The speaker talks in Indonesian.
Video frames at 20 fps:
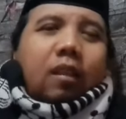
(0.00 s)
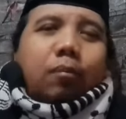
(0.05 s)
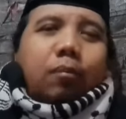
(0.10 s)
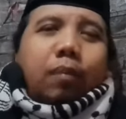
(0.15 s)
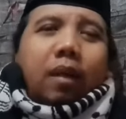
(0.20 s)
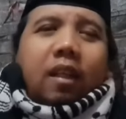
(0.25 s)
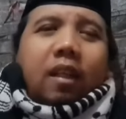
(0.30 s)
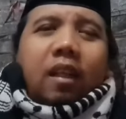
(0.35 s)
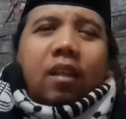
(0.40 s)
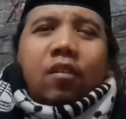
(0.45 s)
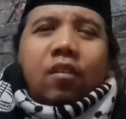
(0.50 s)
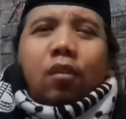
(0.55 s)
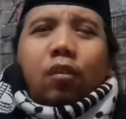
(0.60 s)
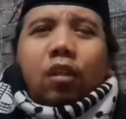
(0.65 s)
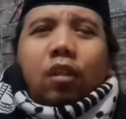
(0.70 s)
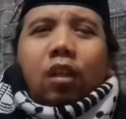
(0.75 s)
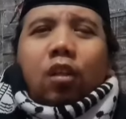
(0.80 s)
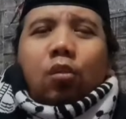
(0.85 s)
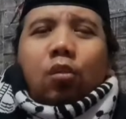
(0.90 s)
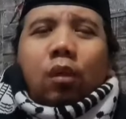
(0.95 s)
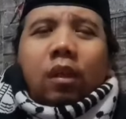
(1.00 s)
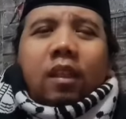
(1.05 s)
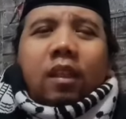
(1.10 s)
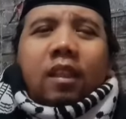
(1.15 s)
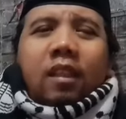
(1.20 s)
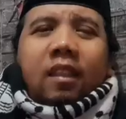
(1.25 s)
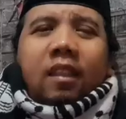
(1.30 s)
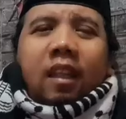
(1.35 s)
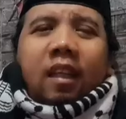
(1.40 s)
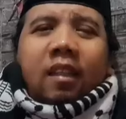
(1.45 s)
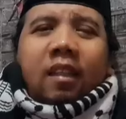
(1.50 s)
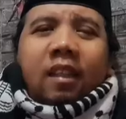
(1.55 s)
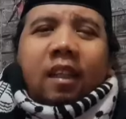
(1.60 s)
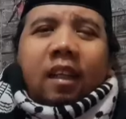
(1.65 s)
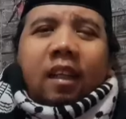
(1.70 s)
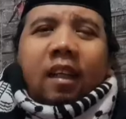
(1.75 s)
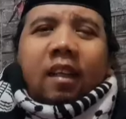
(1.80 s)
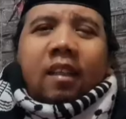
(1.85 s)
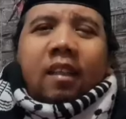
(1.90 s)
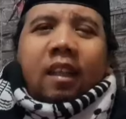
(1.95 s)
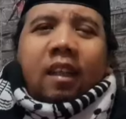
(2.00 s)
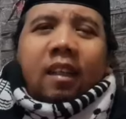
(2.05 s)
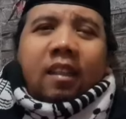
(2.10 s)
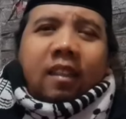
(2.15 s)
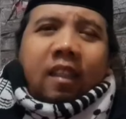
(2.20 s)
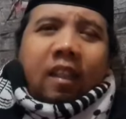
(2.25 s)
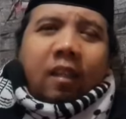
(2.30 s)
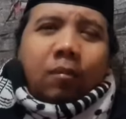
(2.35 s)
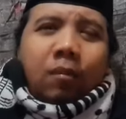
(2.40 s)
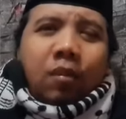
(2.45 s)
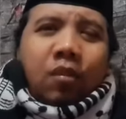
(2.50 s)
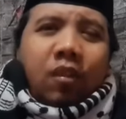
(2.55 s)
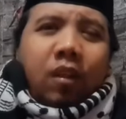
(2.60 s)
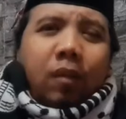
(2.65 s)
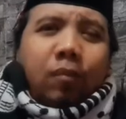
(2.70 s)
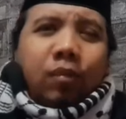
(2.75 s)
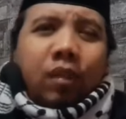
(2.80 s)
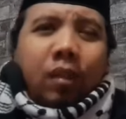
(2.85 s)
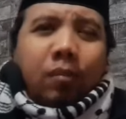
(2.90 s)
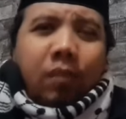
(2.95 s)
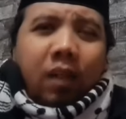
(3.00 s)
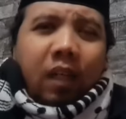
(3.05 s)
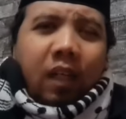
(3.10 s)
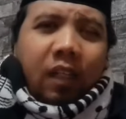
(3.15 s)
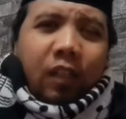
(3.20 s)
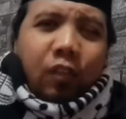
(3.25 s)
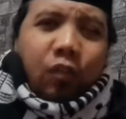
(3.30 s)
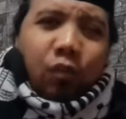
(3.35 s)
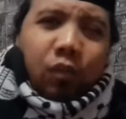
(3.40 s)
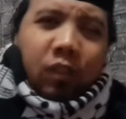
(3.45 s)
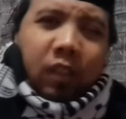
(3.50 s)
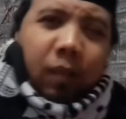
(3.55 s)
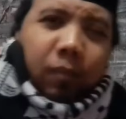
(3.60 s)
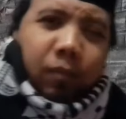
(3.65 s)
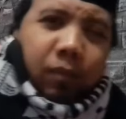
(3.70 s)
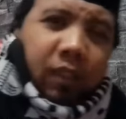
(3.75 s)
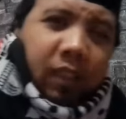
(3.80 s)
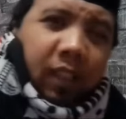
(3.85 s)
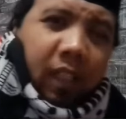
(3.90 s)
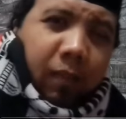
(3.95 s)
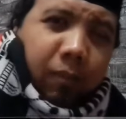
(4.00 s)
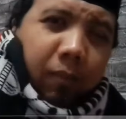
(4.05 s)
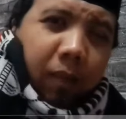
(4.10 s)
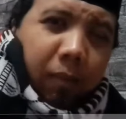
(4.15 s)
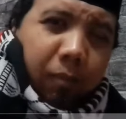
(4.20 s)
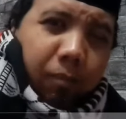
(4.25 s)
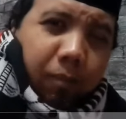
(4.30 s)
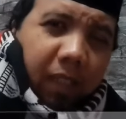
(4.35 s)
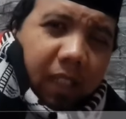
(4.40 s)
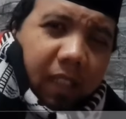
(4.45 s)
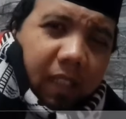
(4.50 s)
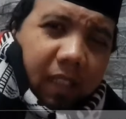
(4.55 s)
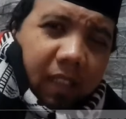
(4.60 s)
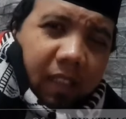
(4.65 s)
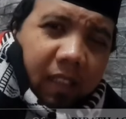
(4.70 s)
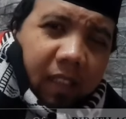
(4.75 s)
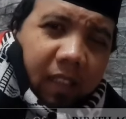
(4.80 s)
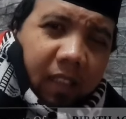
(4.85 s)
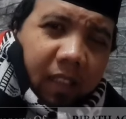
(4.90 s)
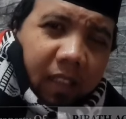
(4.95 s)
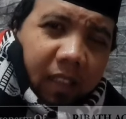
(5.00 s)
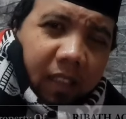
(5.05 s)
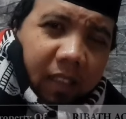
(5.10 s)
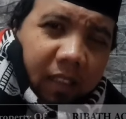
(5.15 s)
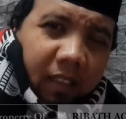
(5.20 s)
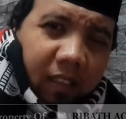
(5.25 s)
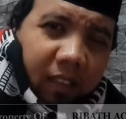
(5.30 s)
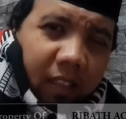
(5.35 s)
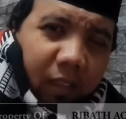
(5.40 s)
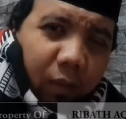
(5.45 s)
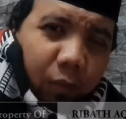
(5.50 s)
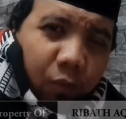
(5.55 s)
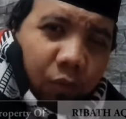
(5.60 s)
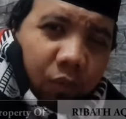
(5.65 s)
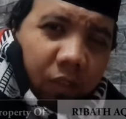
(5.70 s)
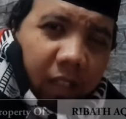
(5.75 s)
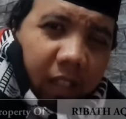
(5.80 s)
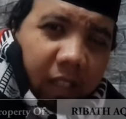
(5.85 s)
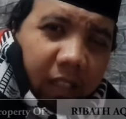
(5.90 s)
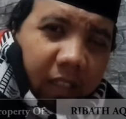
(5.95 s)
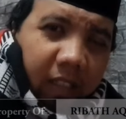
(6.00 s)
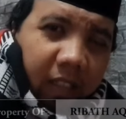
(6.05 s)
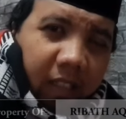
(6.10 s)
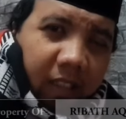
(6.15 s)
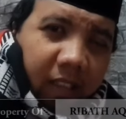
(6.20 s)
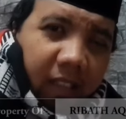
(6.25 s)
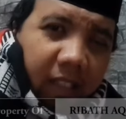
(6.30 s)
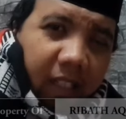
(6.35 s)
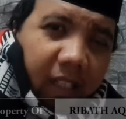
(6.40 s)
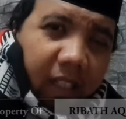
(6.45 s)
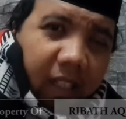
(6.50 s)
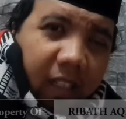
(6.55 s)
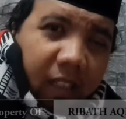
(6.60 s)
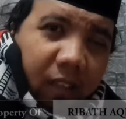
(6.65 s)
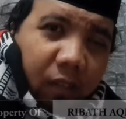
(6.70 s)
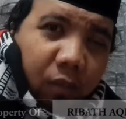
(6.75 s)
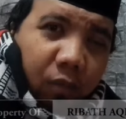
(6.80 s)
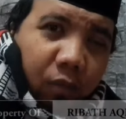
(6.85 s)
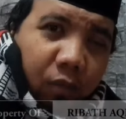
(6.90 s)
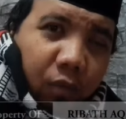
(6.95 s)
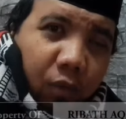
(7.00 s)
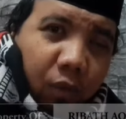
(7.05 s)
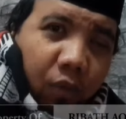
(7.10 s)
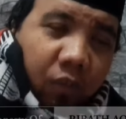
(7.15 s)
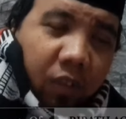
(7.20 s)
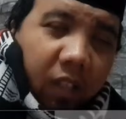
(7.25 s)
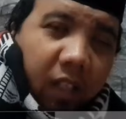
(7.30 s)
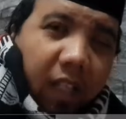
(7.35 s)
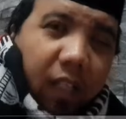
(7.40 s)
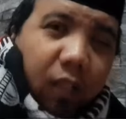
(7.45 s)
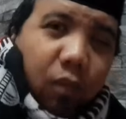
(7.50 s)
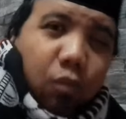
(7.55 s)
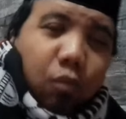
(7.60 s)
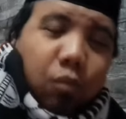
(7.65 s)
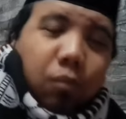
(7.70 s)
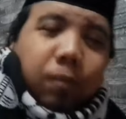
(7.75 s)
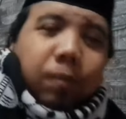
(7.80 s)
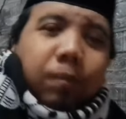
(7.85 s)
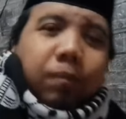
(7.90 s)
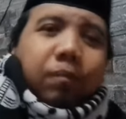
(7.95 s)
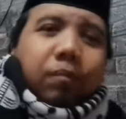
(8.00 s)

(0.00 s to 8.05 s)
kepada saudara tua kita yang ada di dalam Islam Jamaah Jogam 354 dari usaha kita untuk selalu